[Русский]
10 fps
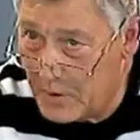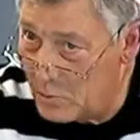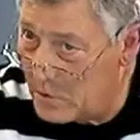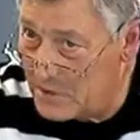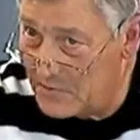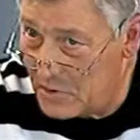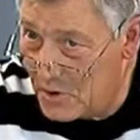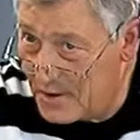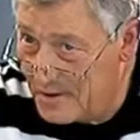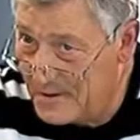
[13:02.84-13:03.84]
у нас ведь
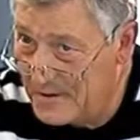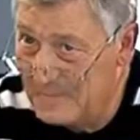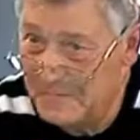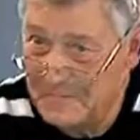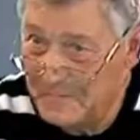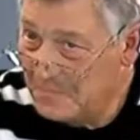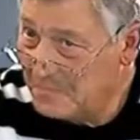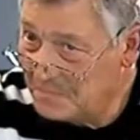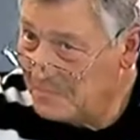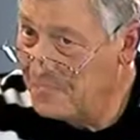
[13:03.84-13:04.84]
нет угу.
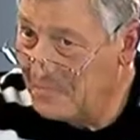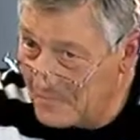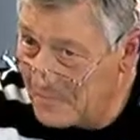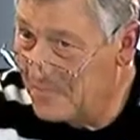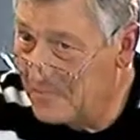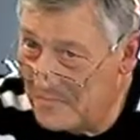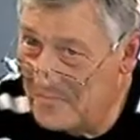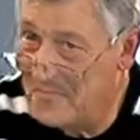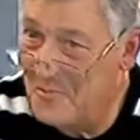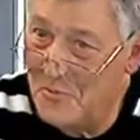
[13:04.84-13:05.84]

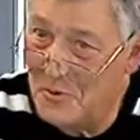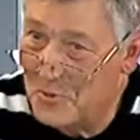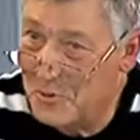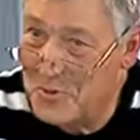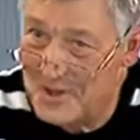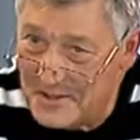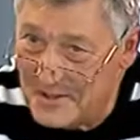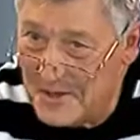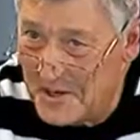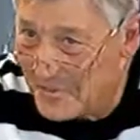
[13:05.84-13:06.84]
вертушек и
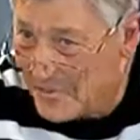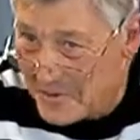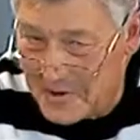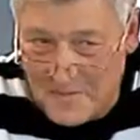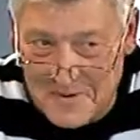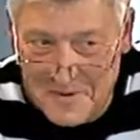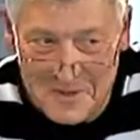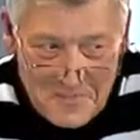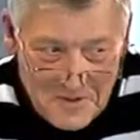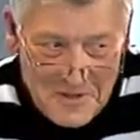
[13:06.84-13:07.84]
сирен. Мы едем, как
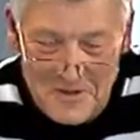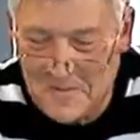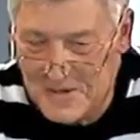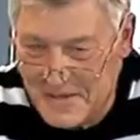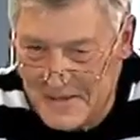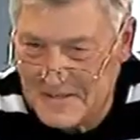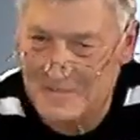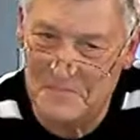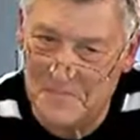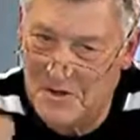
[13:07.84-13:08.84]
обычная машина,
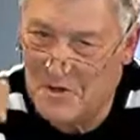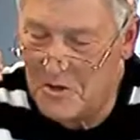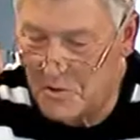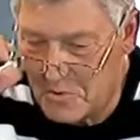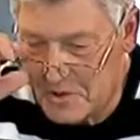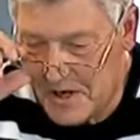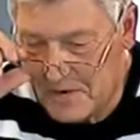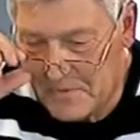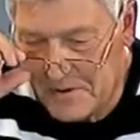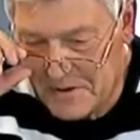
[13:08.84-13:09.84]
и не
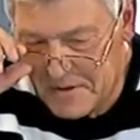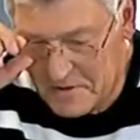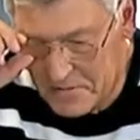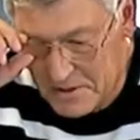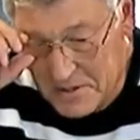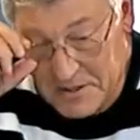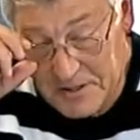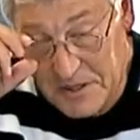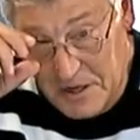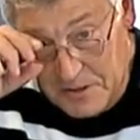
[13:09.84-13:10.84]
нарушаем правила движения.
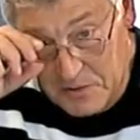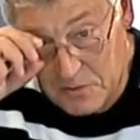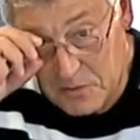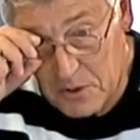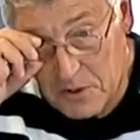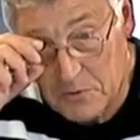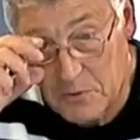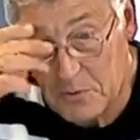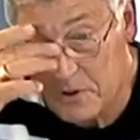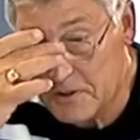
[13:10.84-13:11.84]
Стараемся, во всяком
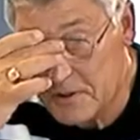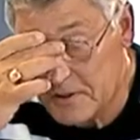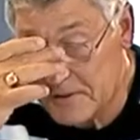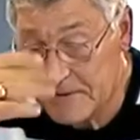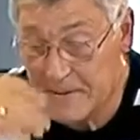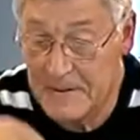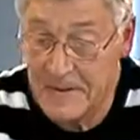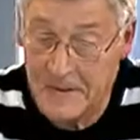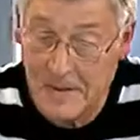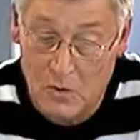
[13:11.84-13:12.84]
случае, это делать.
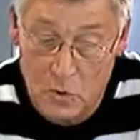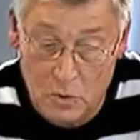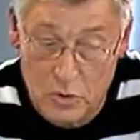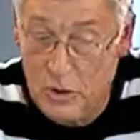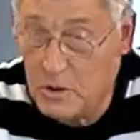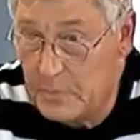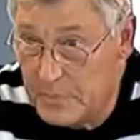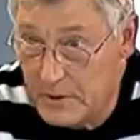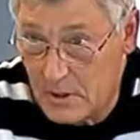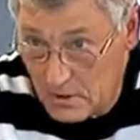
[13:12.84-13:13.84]
Ночью это
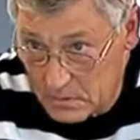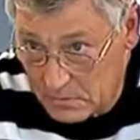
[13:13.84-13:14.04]
быстро